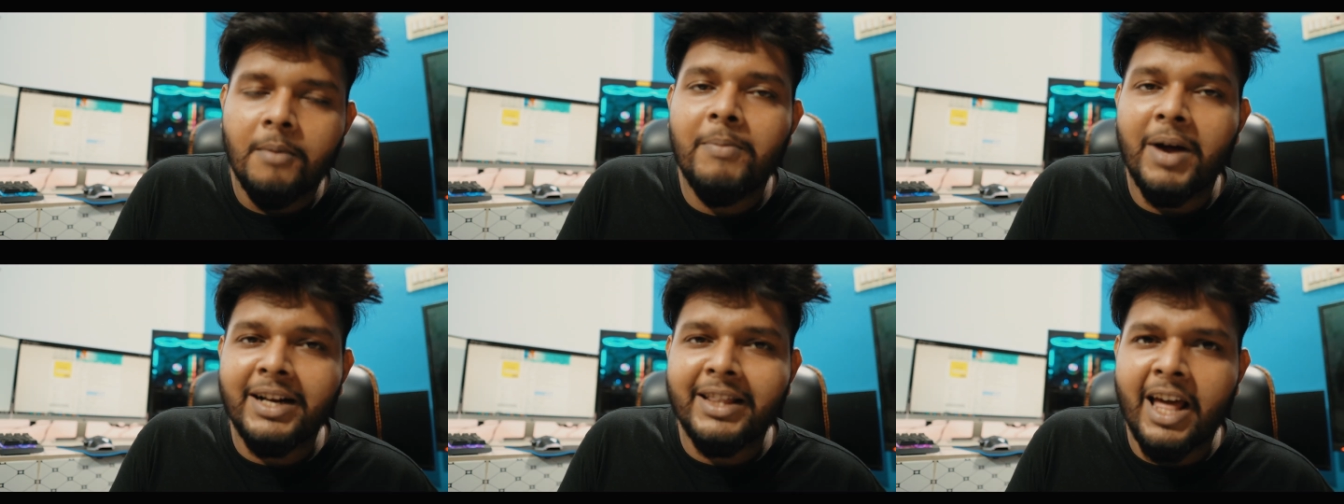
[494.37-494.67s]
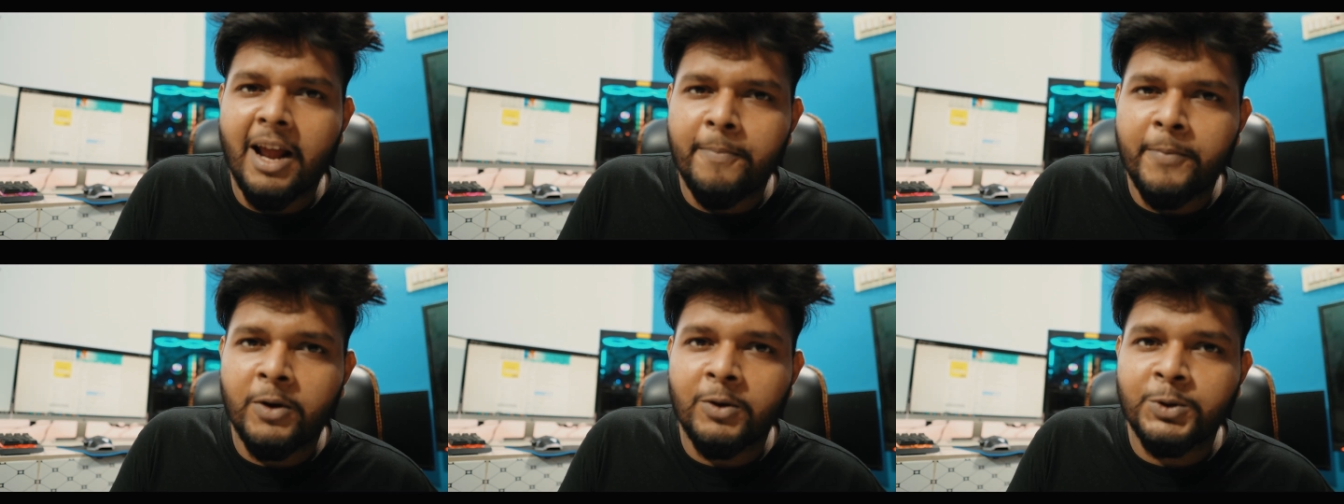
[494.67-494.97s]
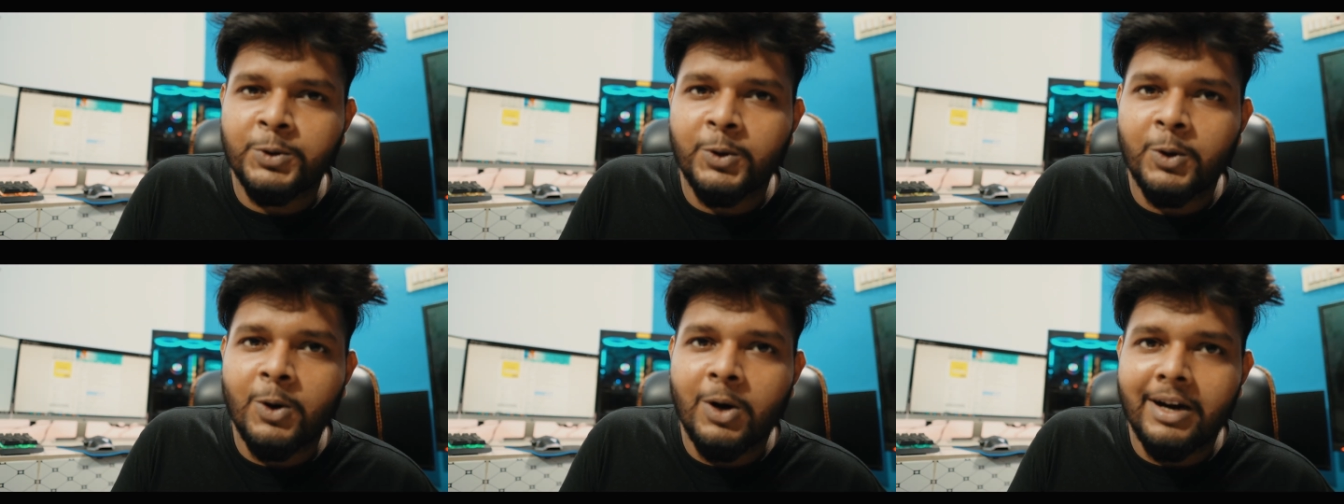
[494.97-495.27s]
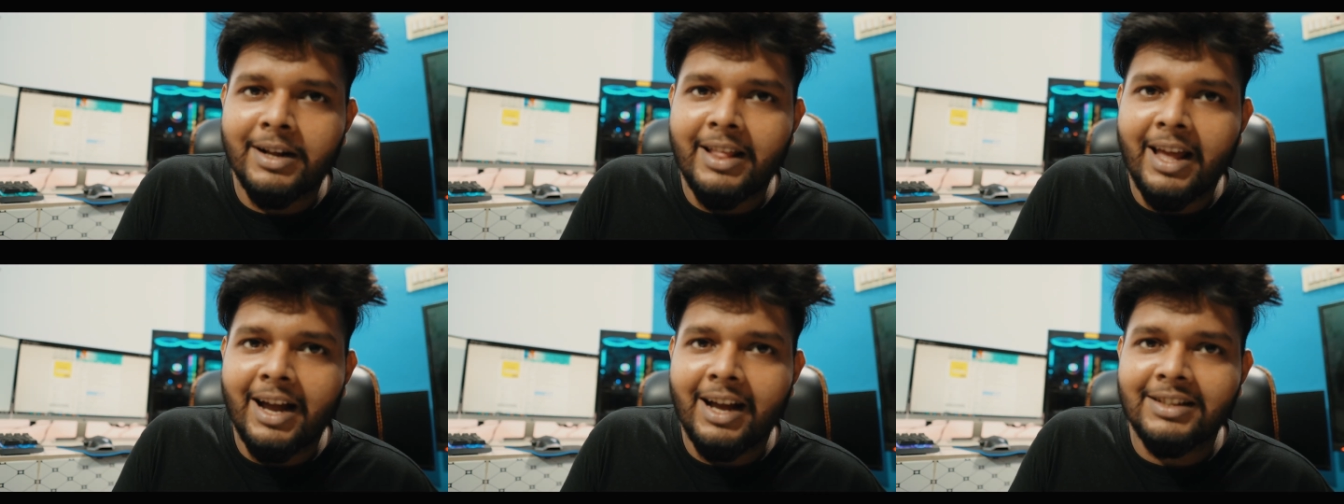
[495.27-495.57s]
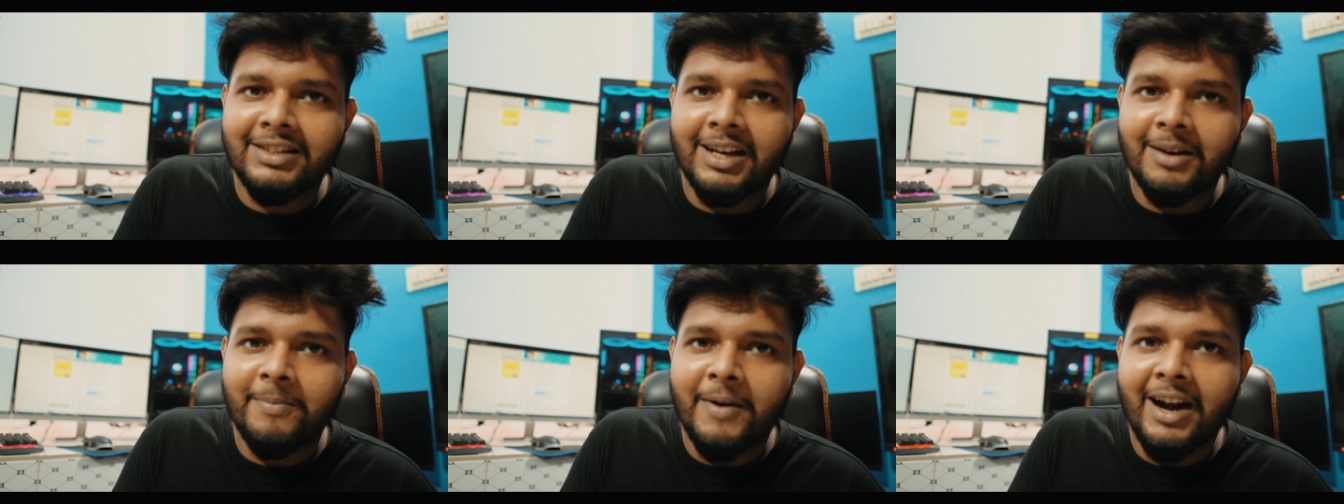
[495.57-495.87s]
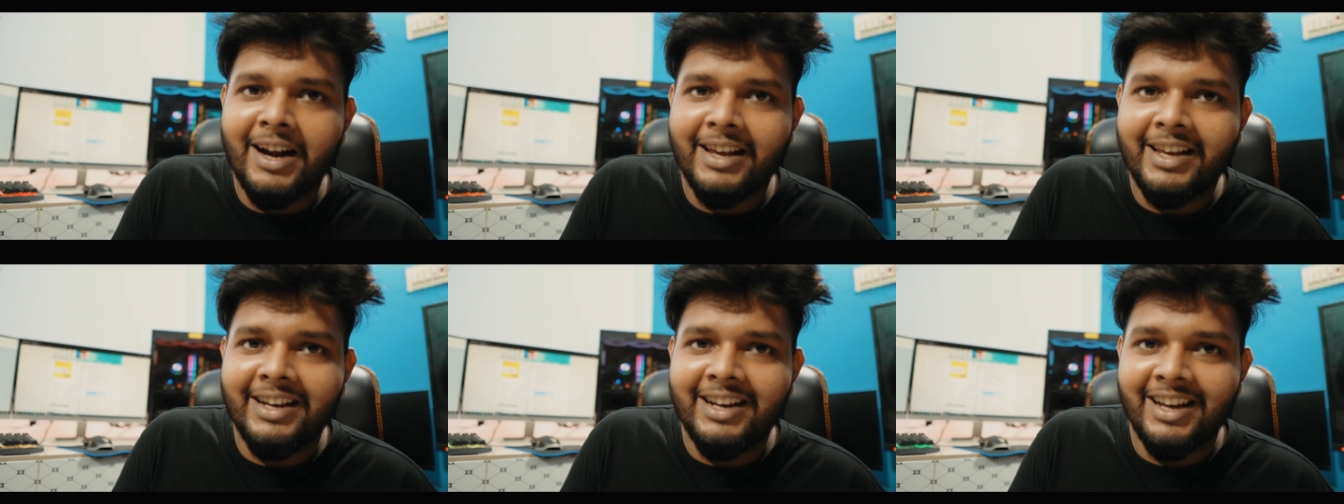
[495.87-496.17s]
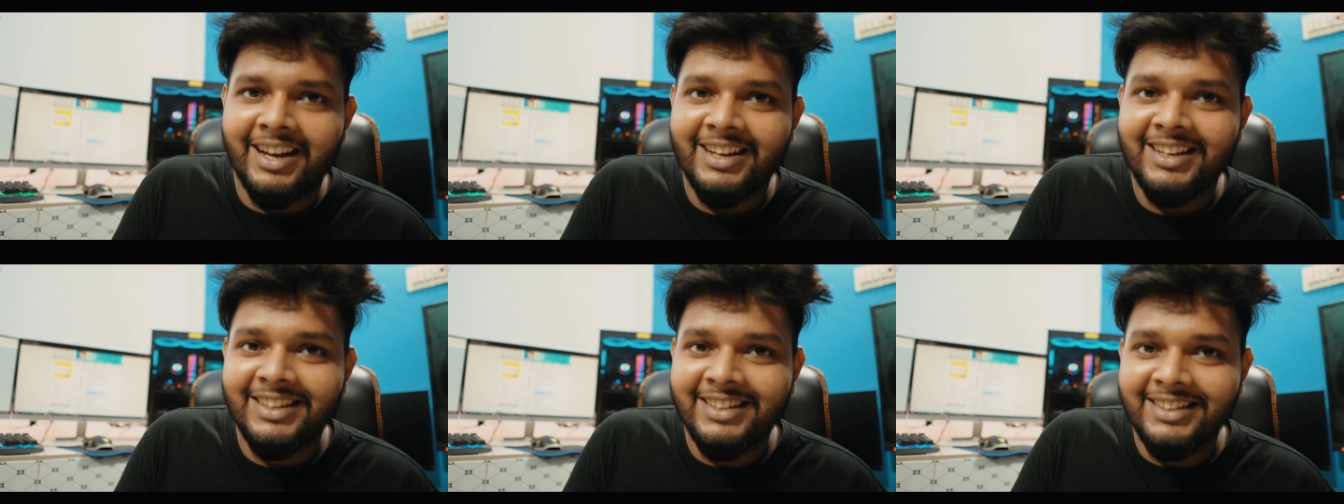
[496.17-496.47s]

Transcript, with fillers: বাট তারপরেও শুরু করে দেখা যাক পারি কিনা